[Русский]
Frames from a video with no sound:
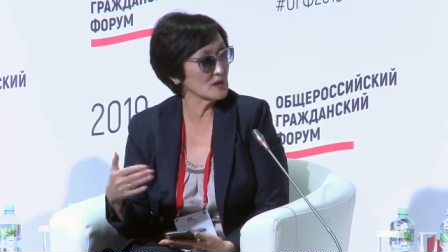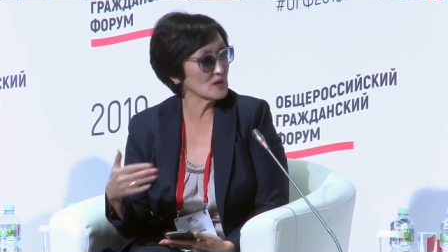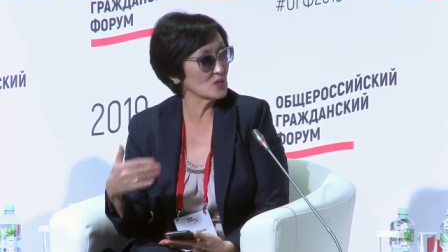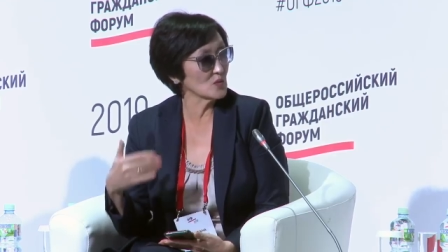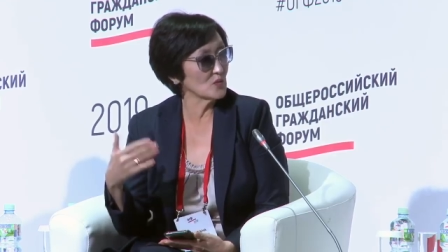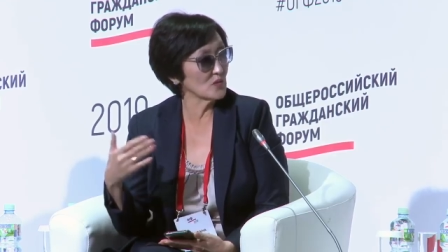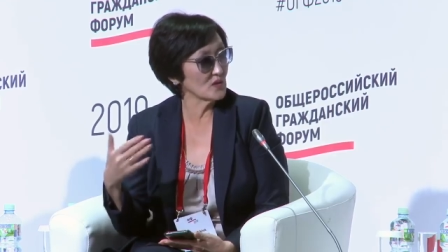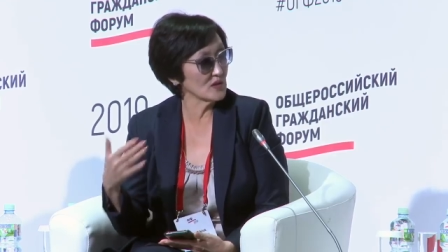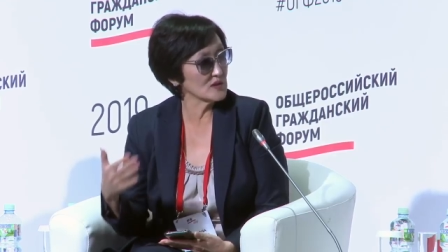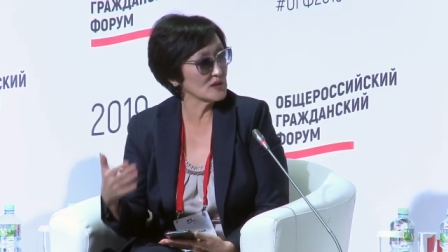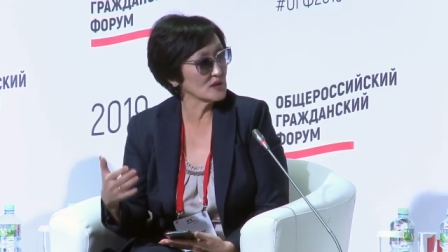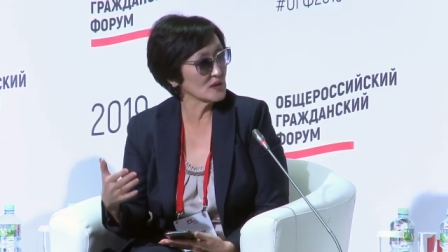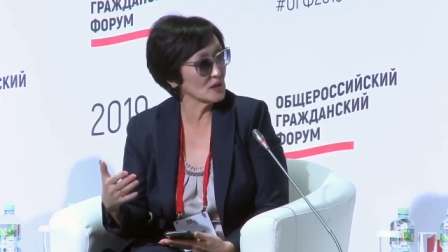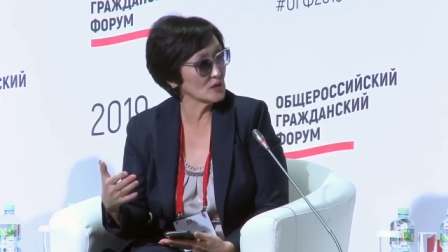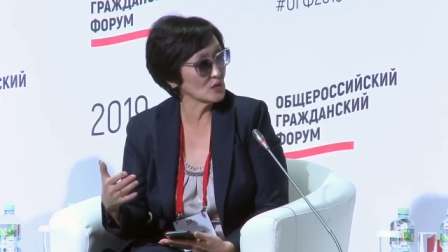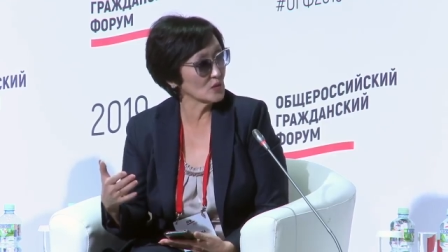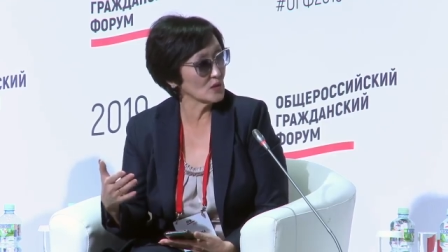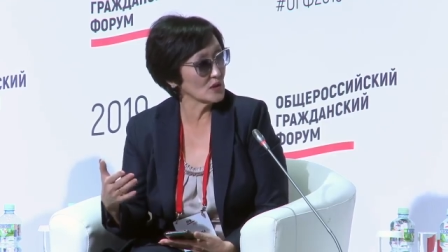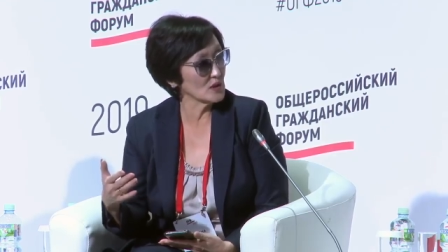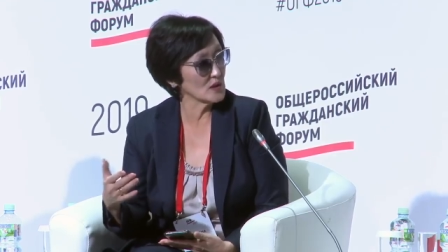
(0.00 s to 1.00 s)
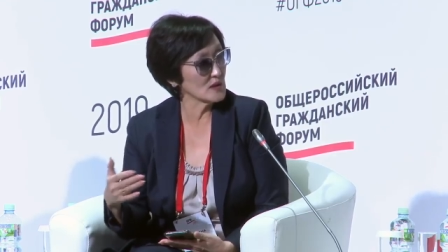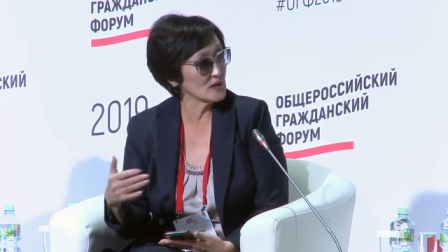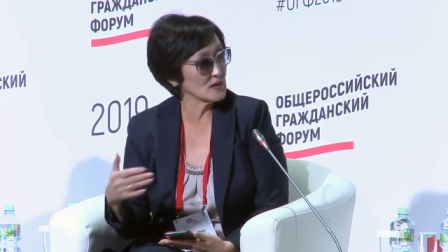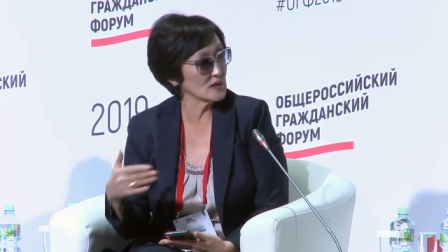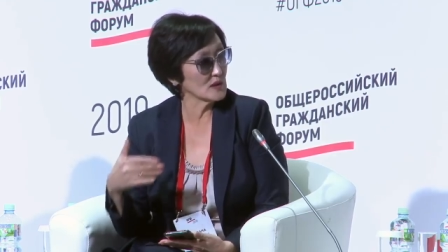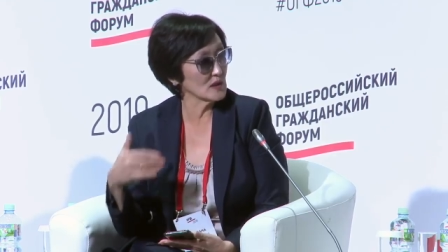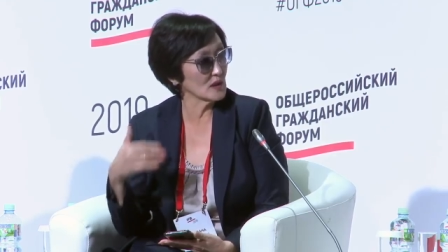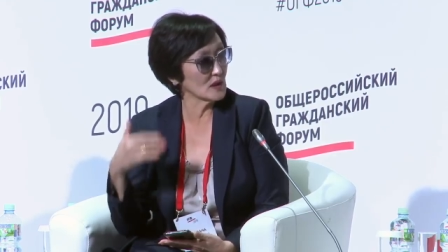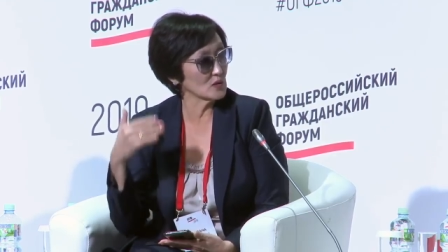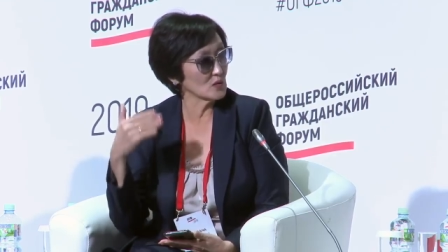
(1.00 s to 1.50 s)
Те субвенции, которые
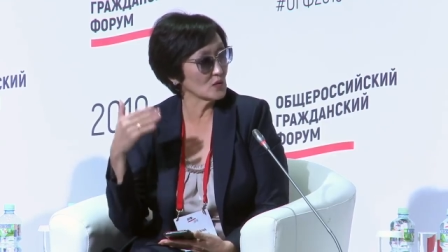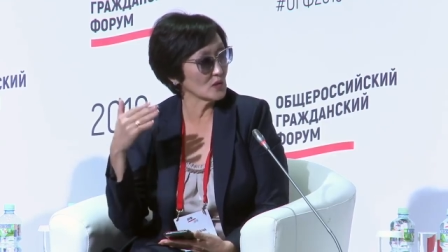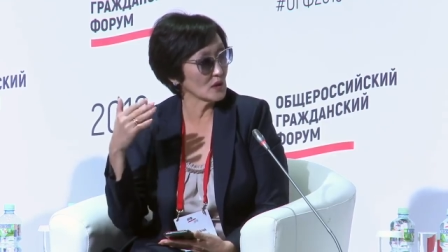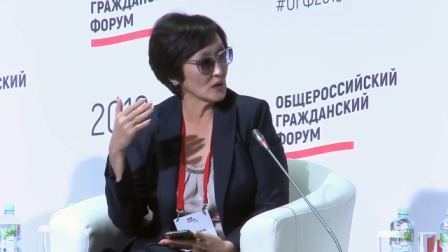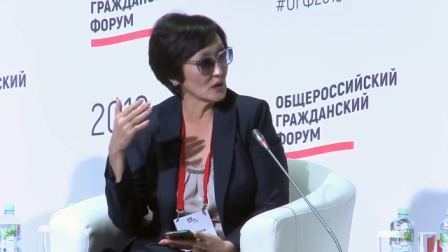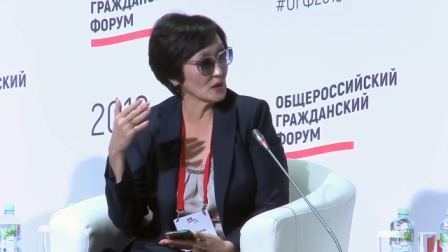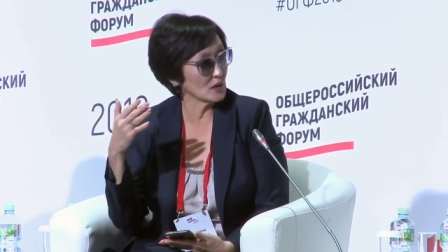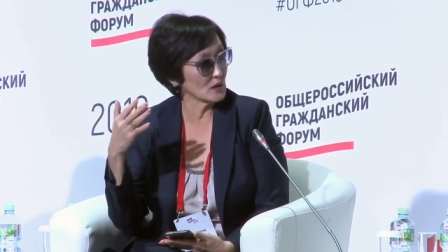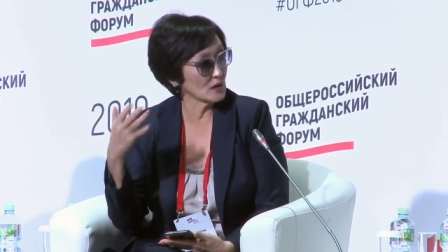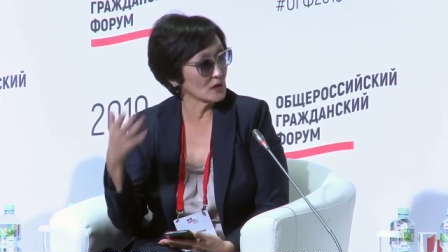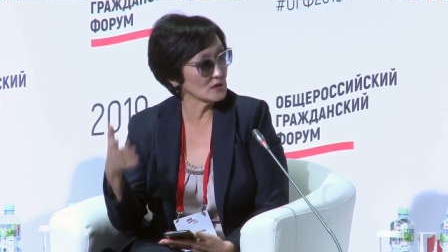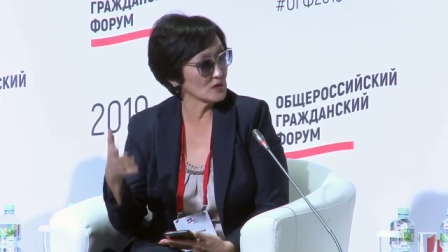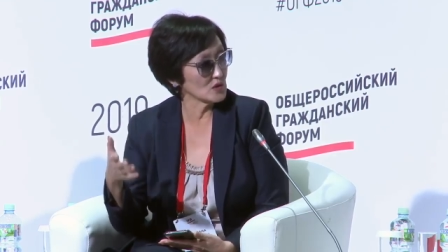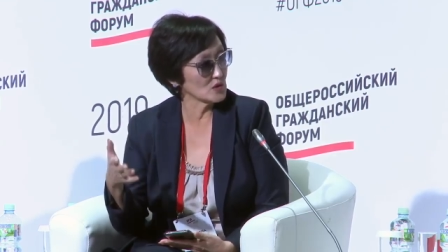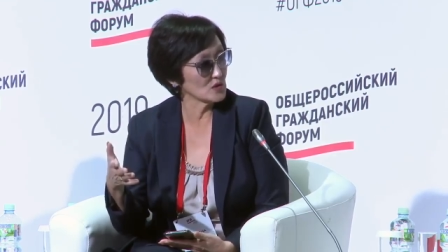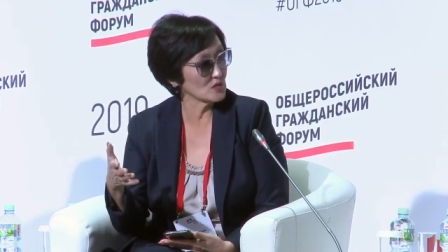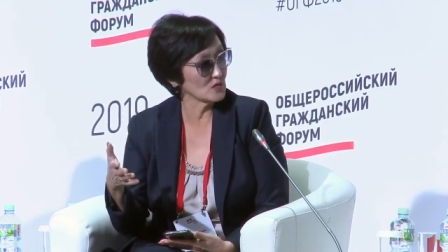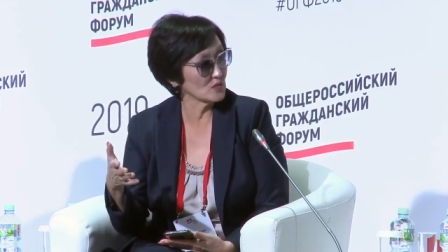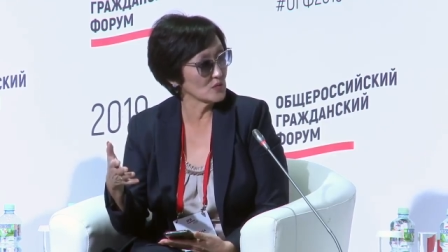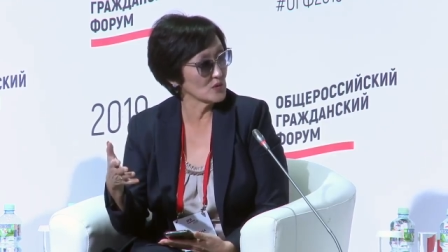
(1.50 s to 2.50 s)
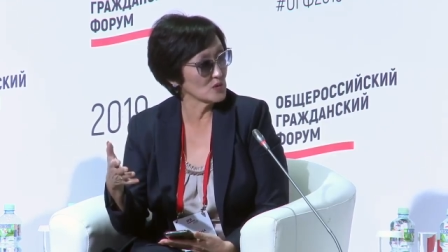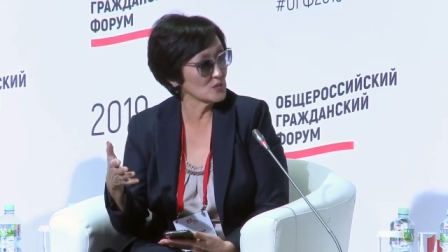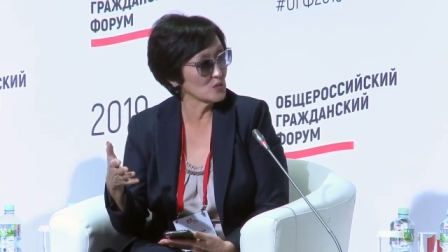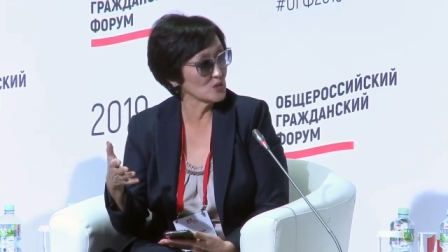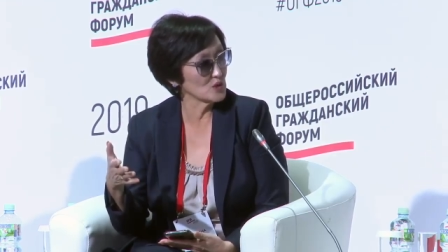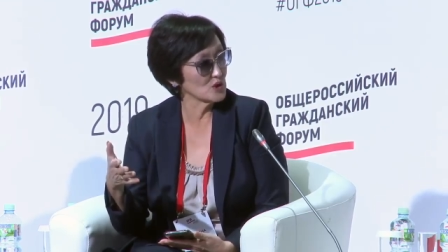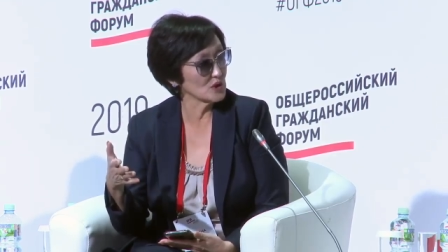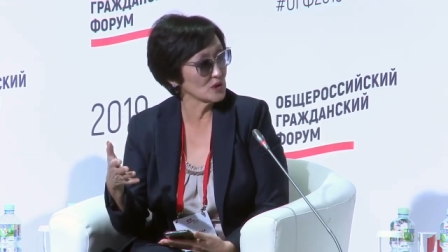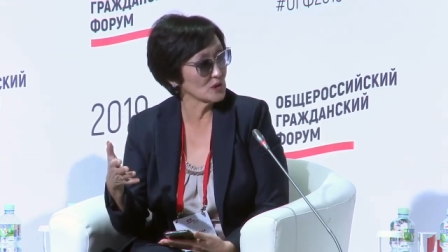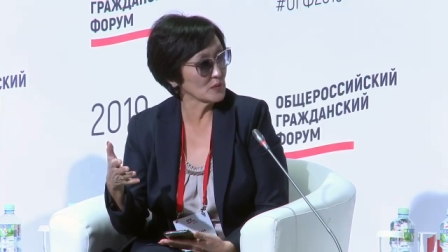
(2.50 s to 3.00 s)
есть, те, которые э, значит, в
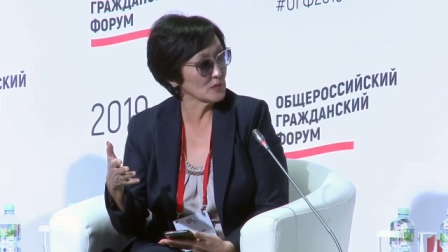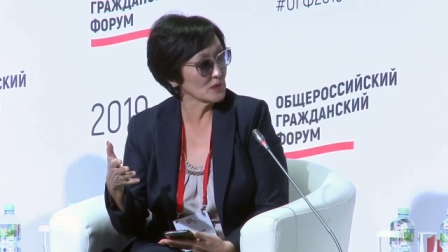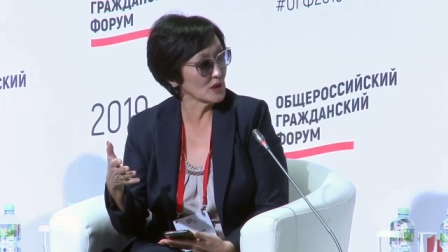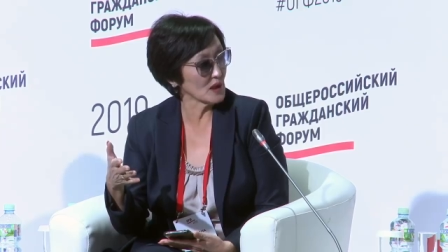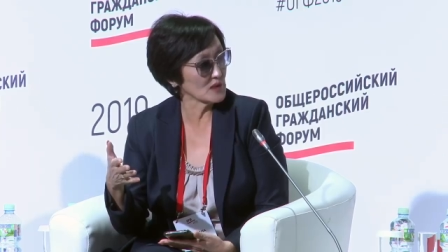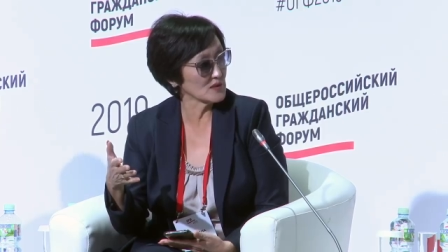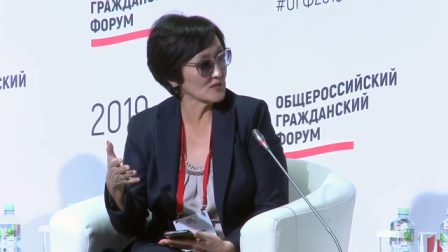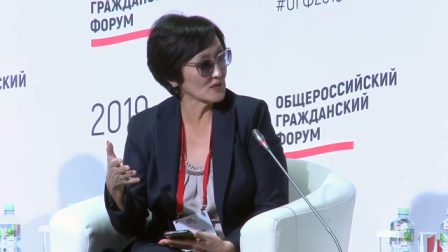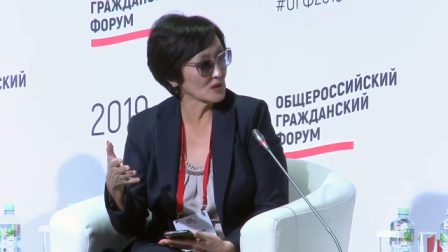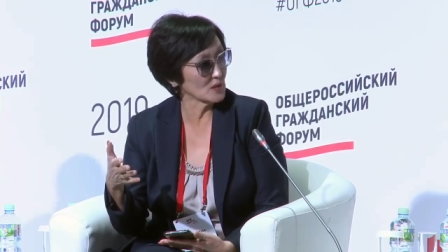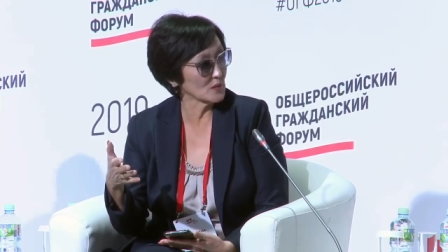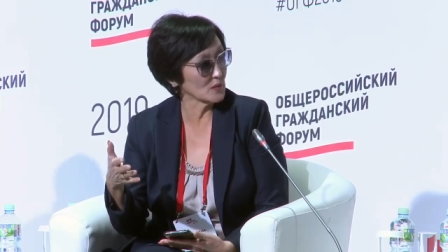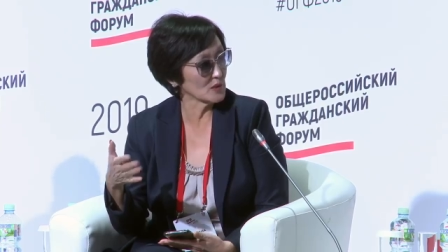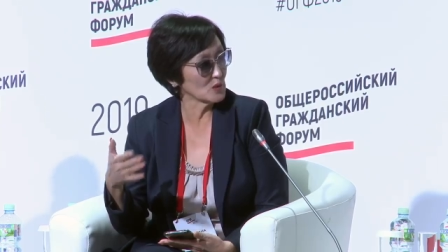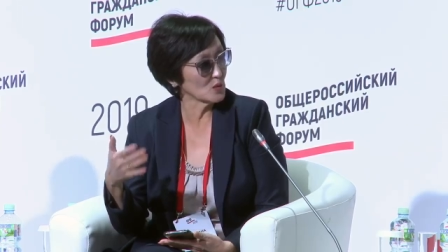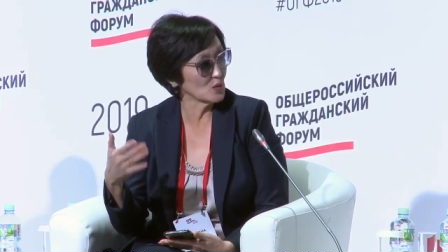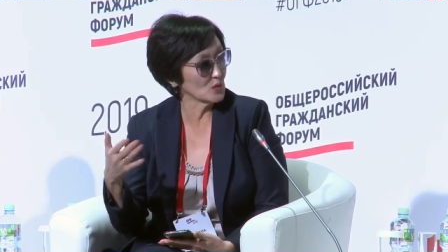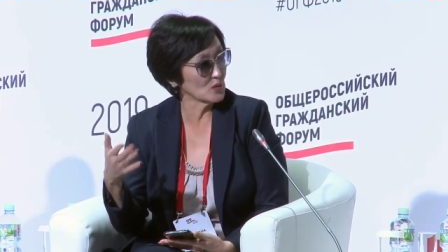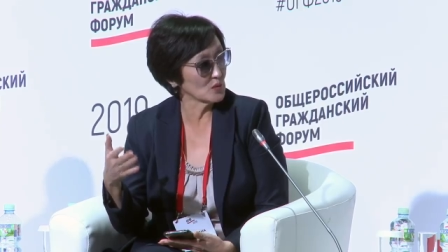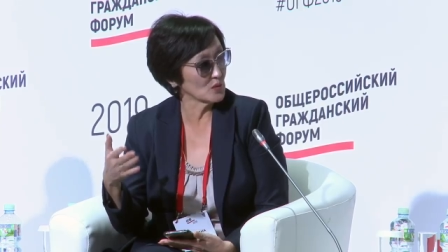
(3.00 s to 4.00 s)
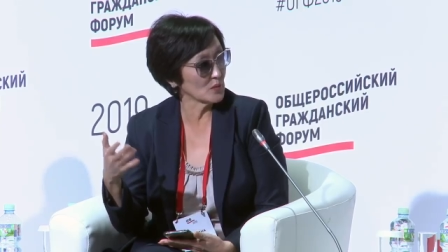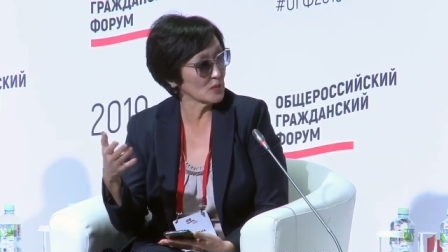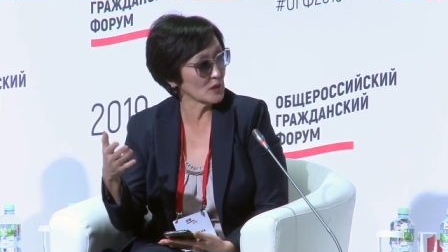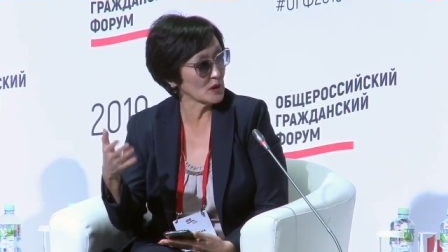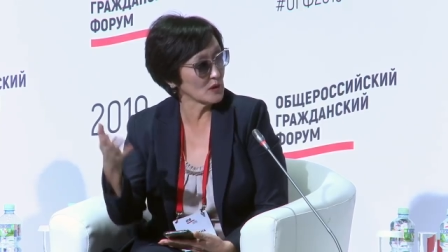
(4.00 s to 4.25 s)
межбюджетном трансфертном подходят,